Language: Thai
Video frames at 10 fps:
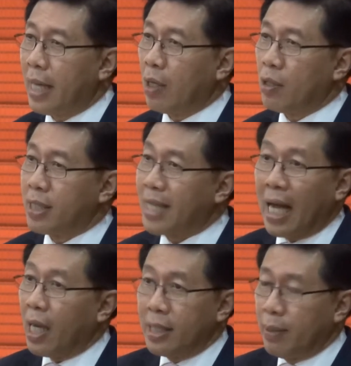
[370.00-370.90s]
ท่านก็ส
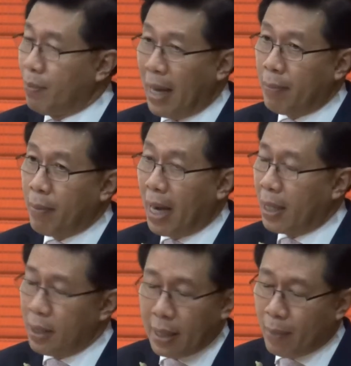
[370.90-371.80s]
ตั๊กกับ10 ล้าน
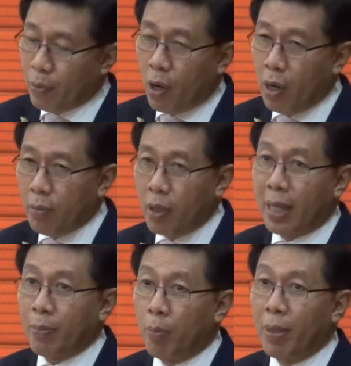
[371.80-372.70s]
บาทกับกองบ
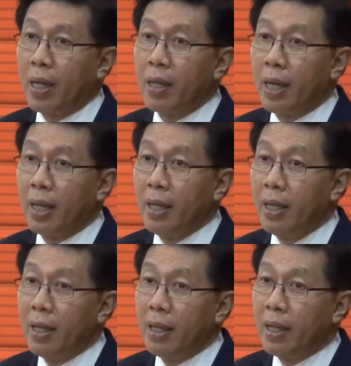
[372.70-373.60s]
ริษัทผมไปเรื่อ
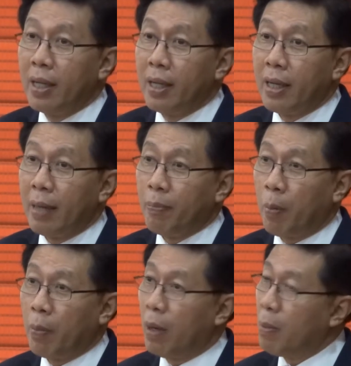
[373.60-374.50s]
ยๆแล้ว
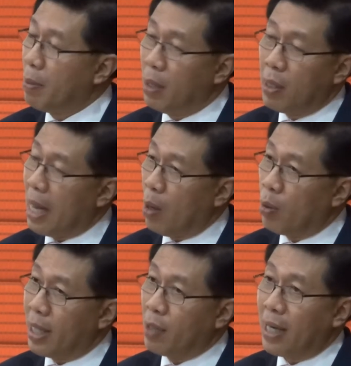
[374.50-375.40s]
ผมก็ไม่มีอนา
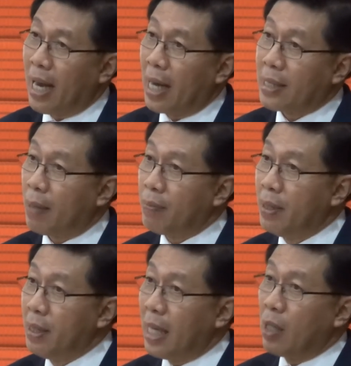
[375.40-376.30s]
คตจะเข้าตลาดหลักทรัพ
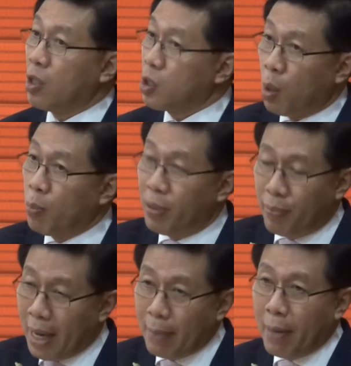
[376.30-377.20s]
ย์ท่านก็ต้องจม
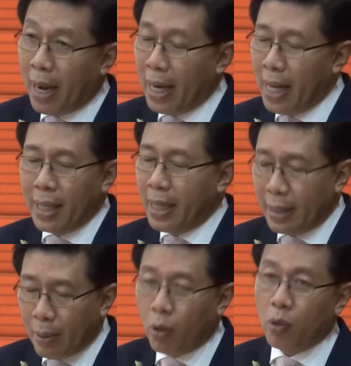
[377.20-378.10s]
10 ล้านบาทไอ้
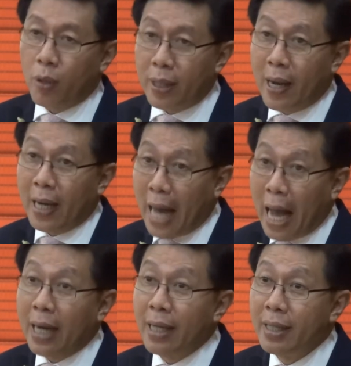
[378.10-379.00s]
เนี่ยทั้งหมดอยู่เวลา
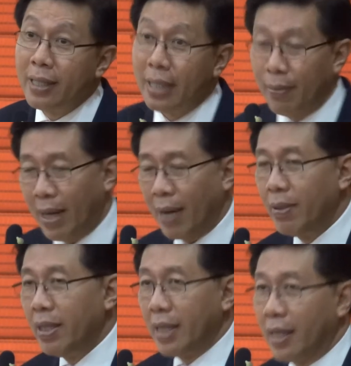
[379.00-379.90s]
นานใช่ไหมค
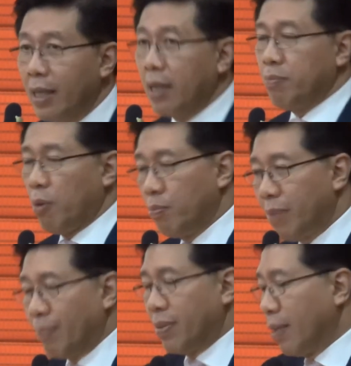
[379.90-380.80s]
รับแต่ถ้าเกิดผม
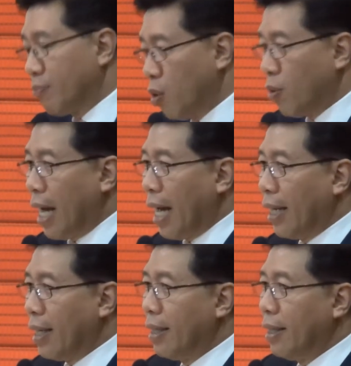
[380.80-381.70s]
เติบโตได้